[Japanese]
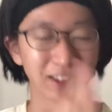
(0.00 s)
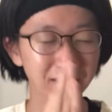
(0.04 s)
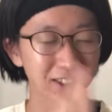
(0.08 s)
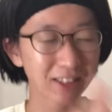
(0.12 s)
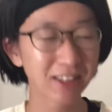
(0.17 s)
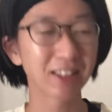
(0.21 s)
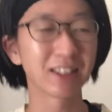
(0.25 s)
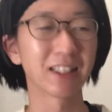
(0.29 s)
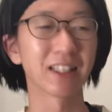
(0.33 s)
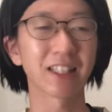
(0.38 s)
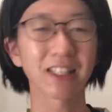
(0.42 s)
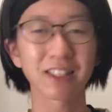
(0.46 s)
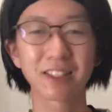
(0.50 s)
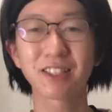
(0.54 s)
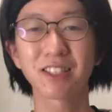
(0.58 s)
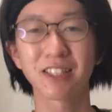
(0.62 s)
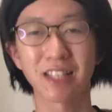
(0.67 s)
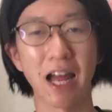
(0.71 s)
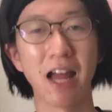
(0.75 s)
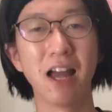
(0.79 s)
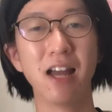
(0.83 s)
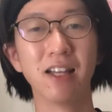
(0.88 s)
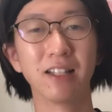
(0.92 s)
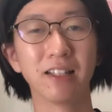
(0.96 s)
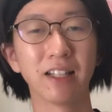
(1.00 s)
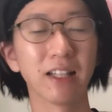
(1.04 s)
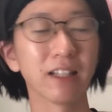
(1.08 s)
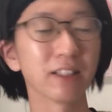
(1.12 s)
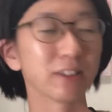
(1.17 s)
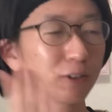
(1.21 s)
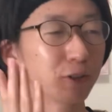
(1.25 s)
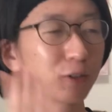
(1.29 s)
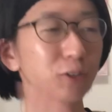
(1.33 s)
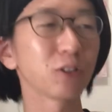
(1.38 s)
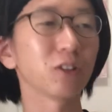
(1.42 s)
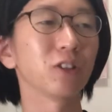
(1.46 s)
好き絶対好きじゃんなので
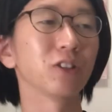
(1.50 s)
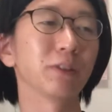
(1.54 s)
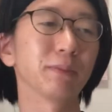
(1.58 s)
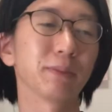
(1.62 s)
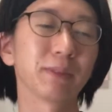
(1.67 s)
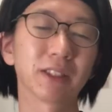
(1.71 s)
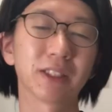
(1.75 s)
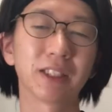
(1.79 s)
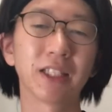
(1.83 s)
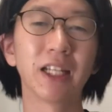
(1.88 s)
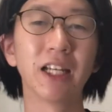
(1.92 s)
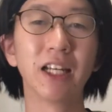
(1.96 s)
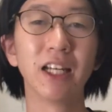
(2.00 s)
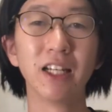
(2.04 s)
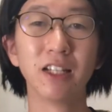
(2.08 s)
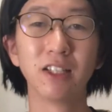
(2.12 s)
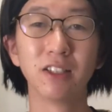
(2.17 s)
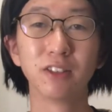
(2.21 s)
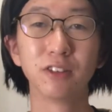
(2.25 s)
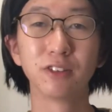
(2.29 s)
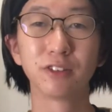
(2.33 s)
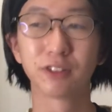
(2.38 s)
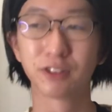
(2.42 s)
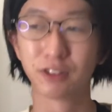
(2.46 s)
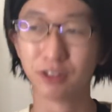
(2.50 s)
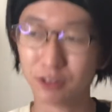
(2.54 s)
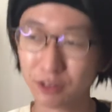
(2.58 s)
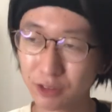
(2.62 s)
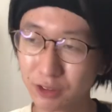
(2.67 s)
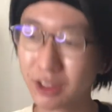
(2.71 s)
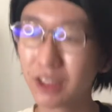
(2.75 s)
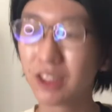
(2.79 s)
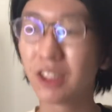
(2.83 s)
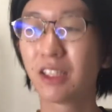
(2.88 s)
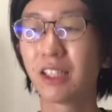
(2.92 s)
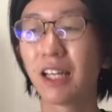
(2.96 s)
そういうことをね別に普通
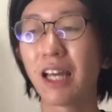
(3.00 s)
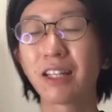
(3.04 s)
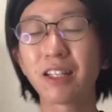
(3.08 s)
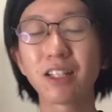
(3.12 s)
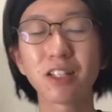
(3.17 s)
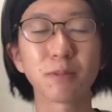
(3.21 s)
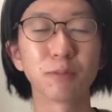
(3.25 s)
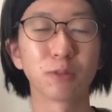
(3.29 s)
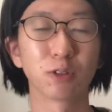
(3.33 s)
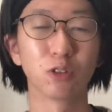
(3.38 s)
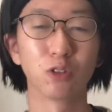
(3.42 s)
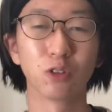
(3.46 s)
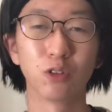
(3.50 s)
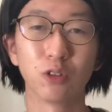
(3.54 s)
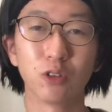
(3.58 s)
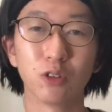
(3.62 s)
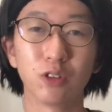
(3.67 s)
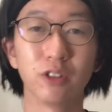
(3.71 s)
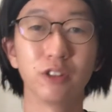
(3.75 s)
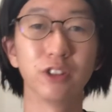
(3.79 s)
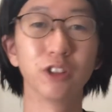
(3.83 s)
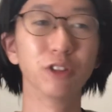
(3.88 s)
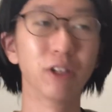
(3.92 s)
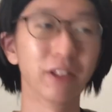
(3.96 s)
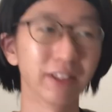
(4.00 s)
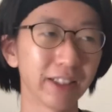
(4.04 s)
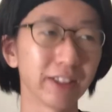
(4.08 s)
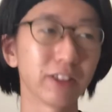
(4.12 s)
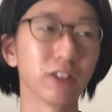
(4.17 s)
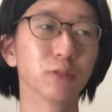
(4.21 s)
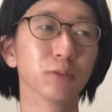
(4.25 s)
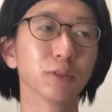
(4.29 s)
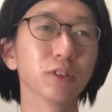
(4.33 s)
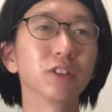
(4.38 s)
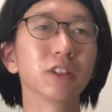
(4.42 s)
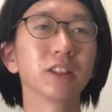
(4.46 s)
にやってても言わない
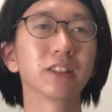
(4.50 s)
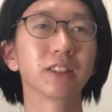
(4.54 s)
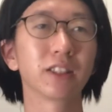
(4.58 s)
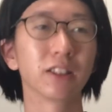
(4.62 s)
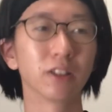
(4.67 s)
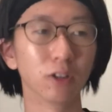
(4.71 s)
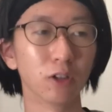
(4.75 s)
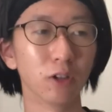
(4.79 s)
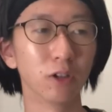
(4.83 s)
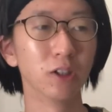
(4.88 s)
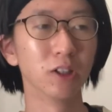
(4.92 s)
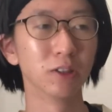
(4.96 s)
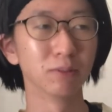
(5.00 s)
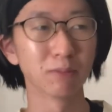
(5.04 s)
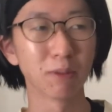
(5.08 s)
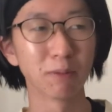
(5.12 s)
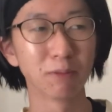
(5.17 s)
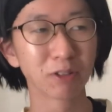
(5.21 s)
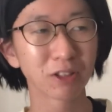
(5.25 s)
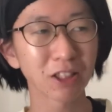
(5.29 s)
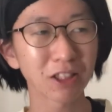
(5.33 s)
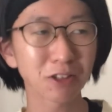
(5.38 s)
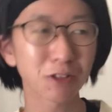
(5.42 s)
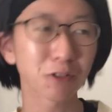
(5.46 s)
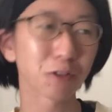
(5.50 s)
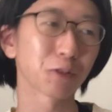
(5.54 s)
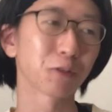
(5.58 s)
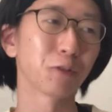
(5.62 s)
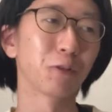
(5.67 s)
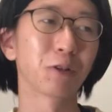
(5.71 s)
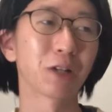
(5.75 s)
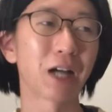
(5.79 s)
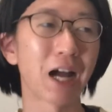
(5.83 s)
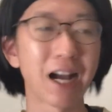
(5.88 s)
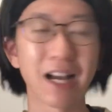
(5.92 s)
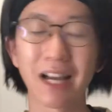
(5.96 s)
と思うんですけど、まあ、僕はちょっと
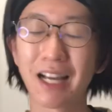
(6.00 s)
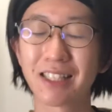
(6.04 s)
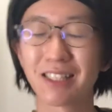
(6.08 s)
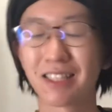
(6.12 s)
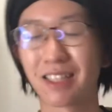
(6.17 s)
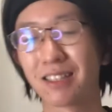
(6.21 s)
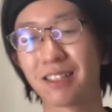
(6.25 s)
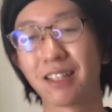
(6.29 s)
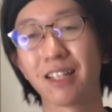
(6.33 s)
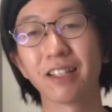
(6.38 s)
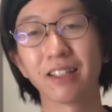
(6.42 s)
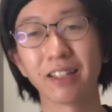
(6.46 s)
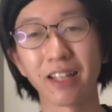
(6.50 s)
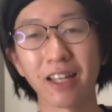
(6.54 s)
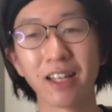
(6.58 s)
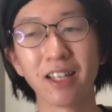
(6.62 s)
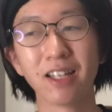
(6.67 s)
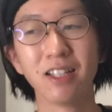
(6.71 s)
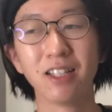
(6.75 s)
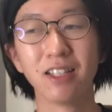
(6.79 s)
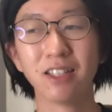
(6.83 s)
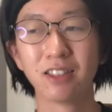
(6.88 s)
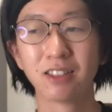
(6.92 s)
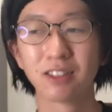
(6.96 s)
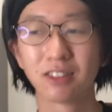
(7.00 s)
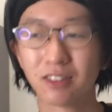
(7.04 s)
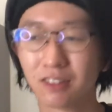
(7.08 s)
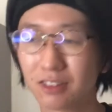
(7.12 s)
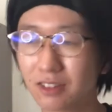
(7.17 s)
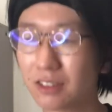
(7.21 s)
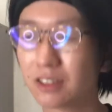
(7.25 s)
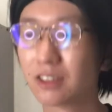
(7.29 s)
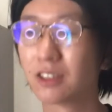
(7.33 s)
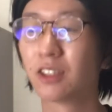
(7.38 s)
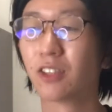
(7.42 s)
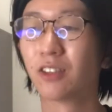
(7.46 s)
こう考えちゃったりねする
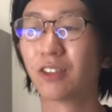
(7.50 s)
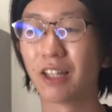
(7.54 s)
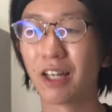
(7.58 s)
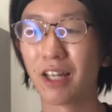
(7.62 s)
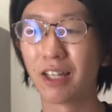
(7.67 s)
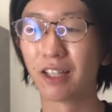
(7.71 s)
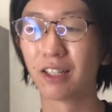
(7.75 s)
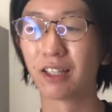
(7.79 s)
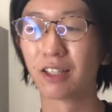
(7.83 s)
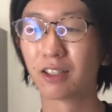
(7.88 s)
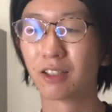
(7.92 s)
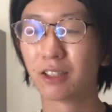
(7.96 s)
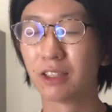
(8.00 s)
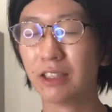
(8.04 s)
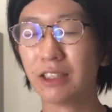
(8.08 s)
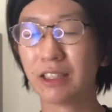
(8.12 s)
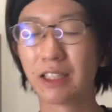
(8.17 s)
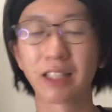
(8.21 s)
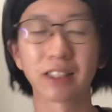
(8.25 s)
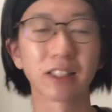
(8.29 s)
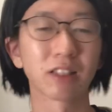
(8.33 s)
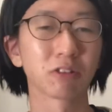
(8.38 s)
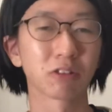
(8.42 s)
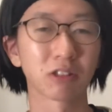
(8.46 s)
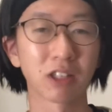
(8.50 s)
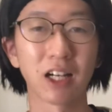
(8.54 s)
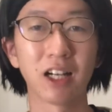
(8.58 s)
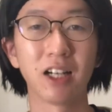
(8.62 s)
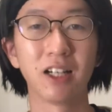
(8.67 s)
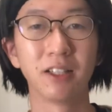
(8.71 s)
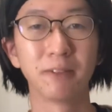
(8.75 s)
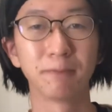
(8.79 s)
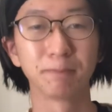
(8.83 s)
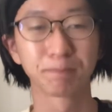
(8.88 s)
んですよね言い方とか